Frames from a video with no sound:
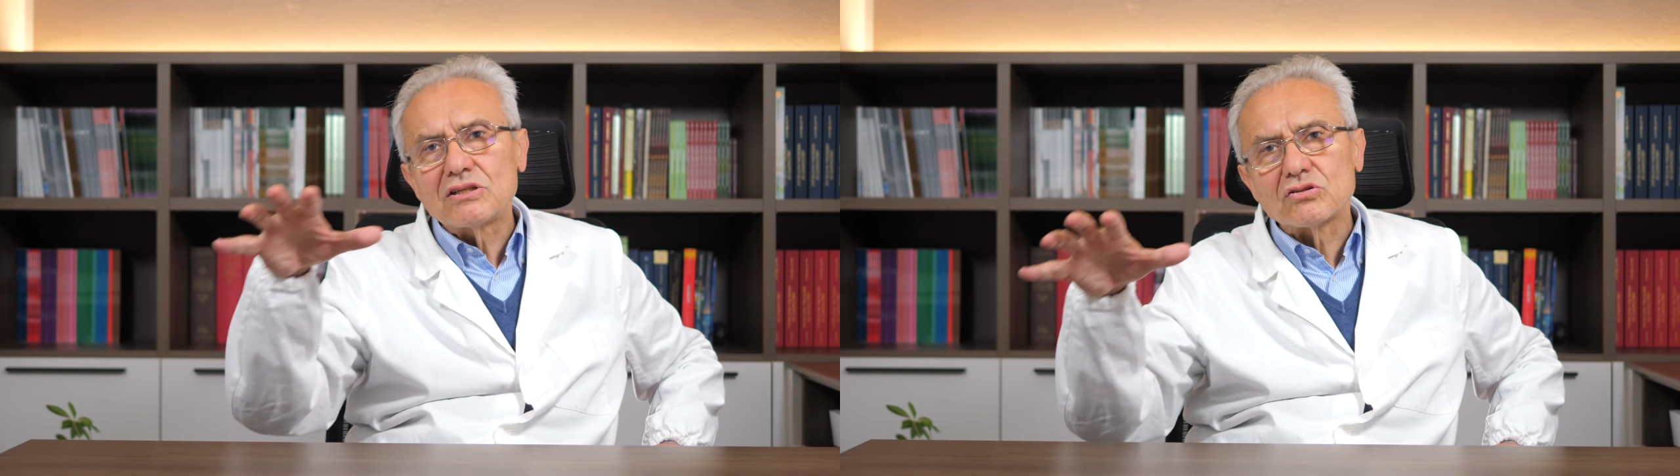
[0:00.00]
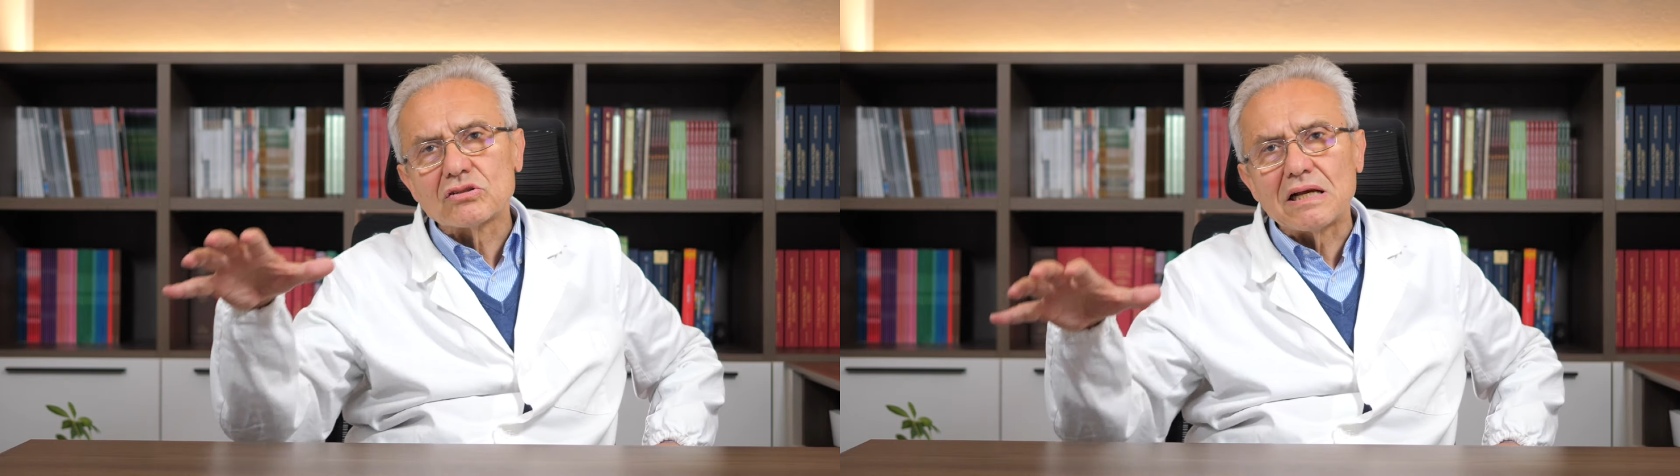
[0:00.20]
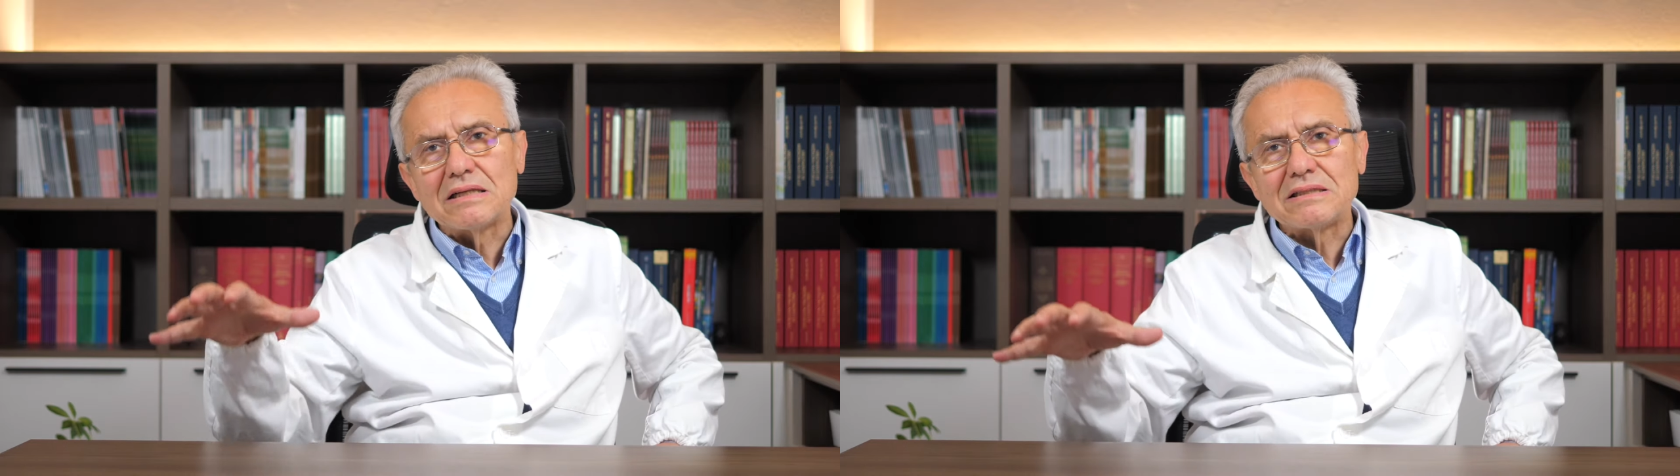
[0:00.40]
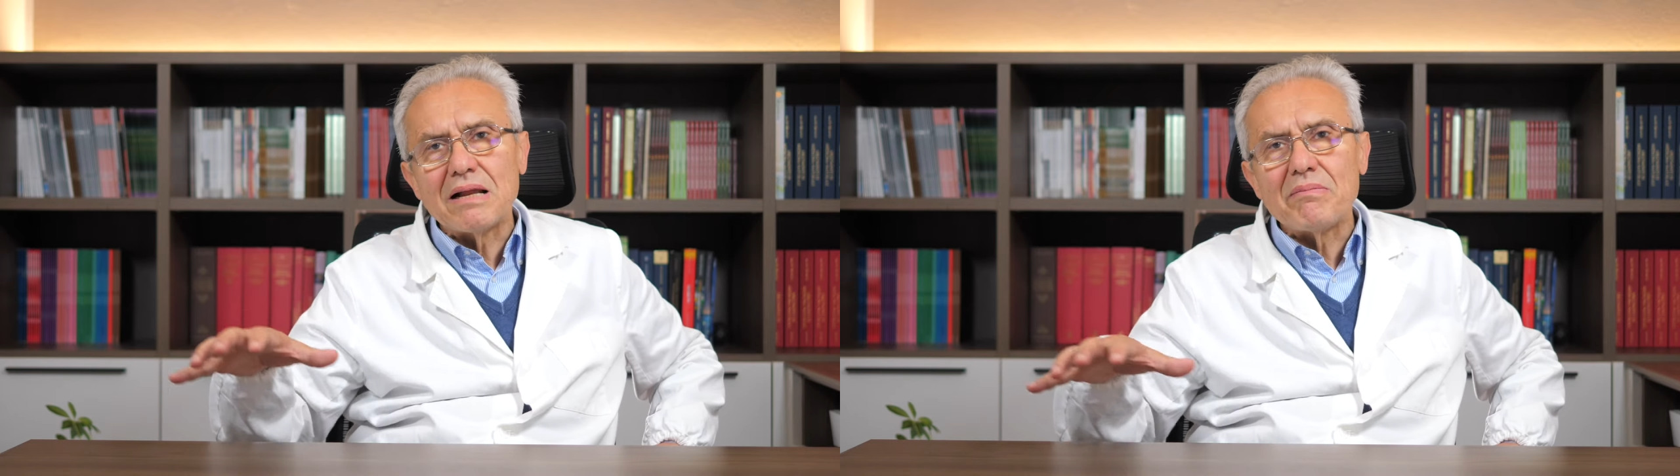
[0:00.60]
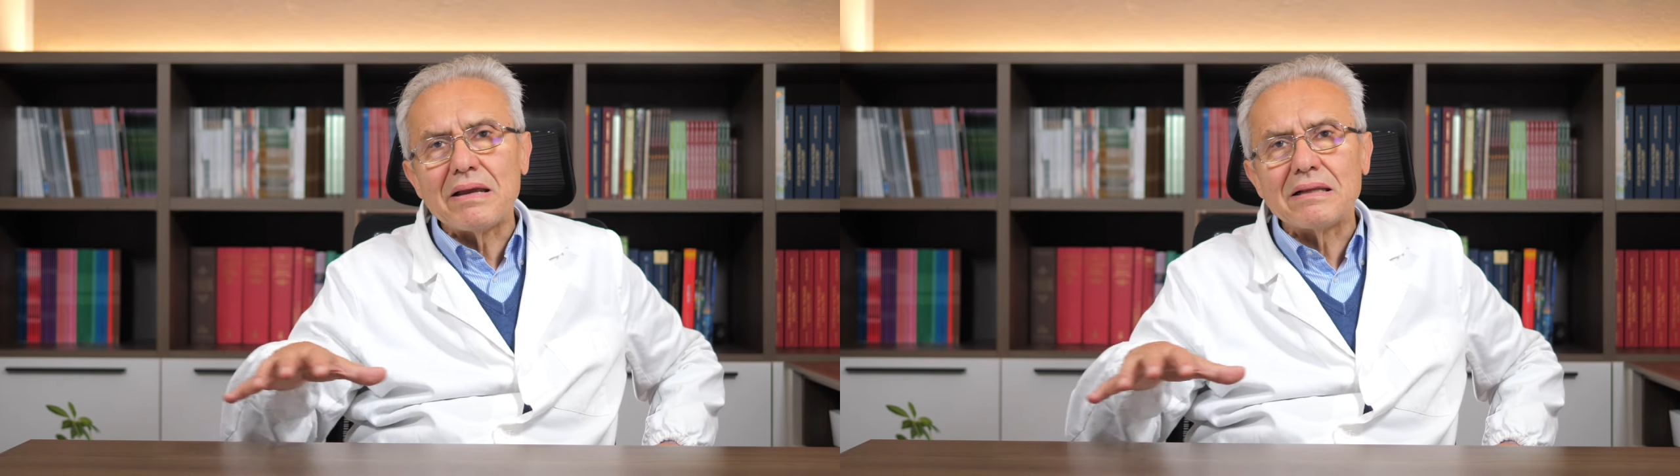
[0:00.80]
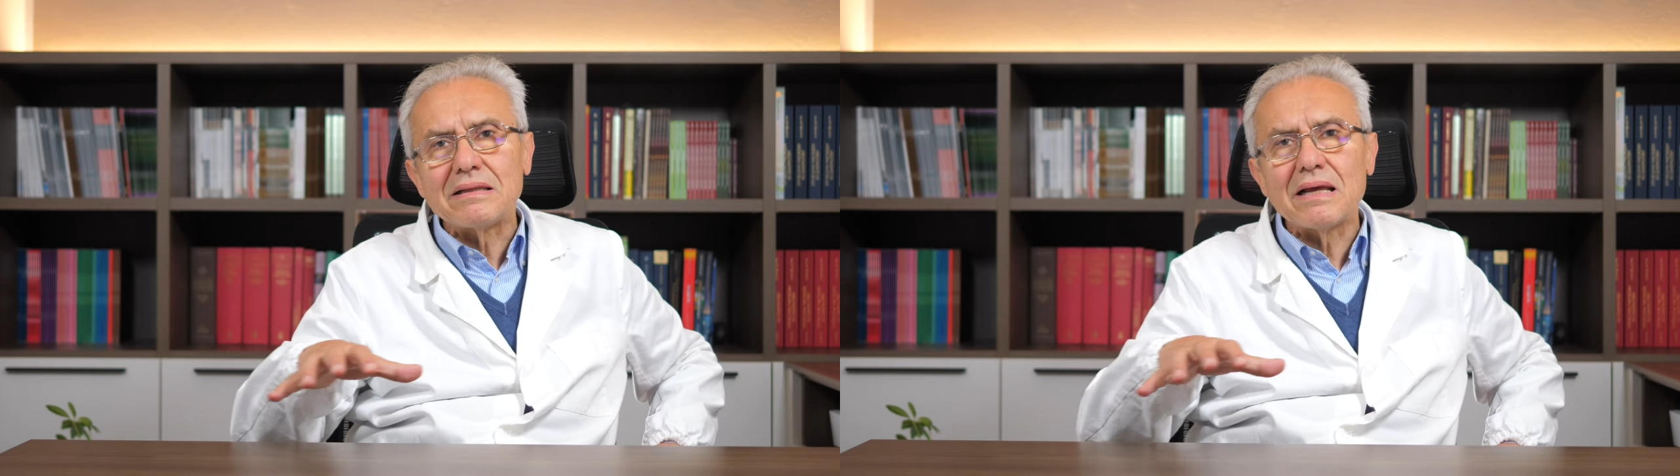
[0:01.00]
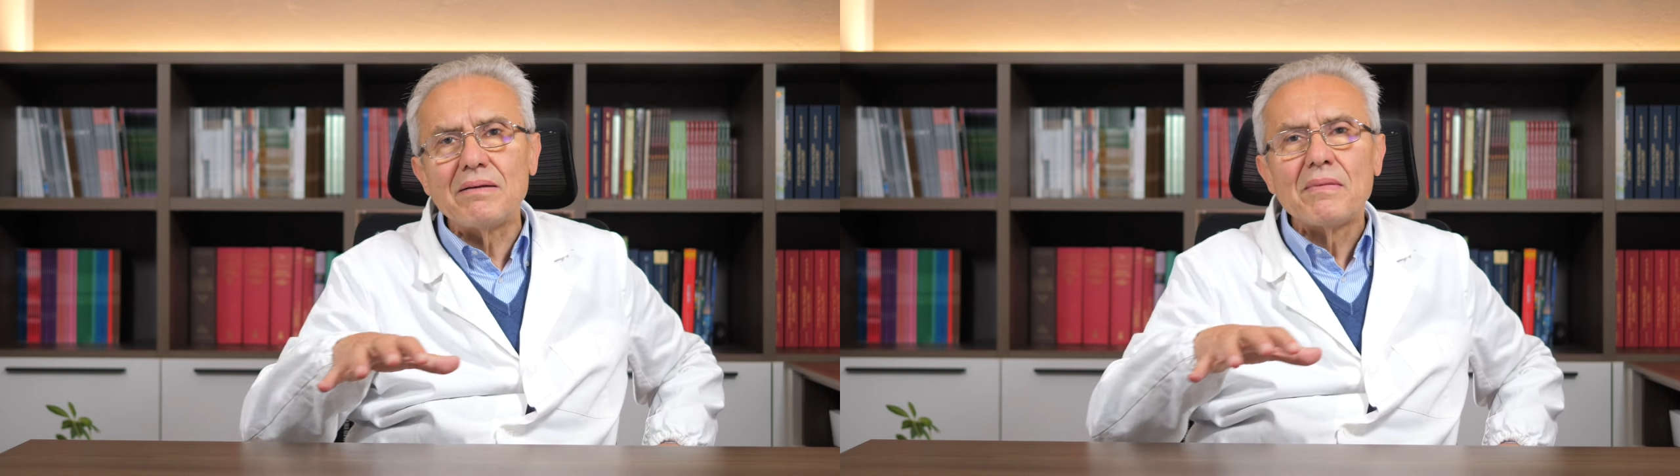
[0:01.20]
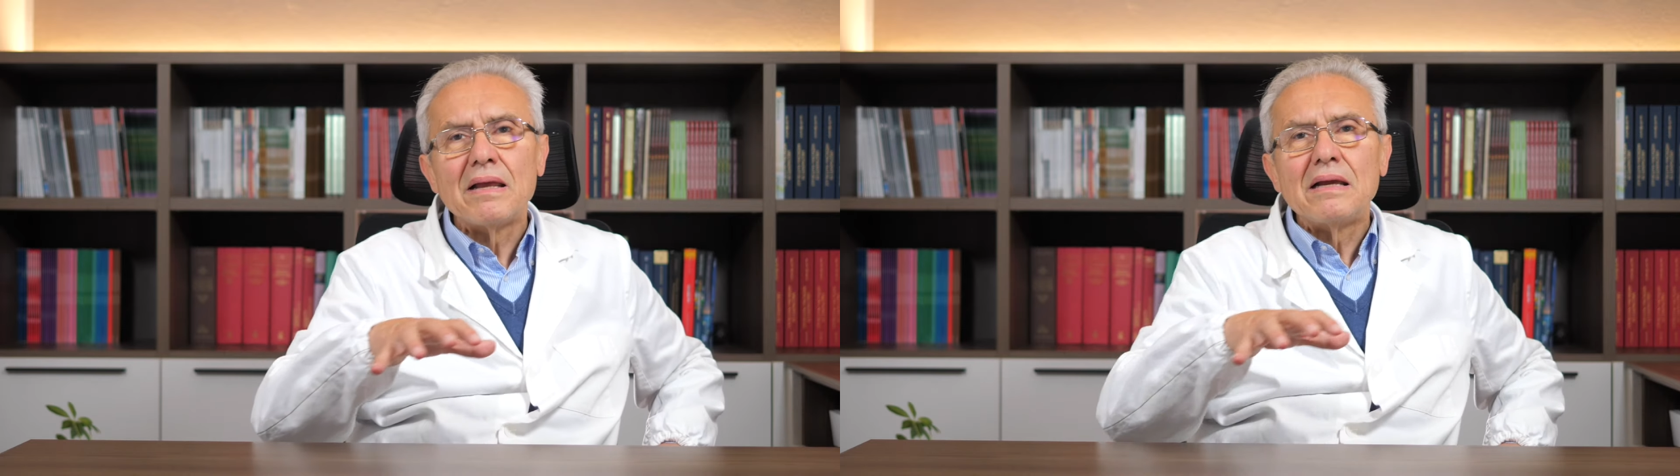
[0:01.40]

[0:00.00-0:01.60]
sostanzialmente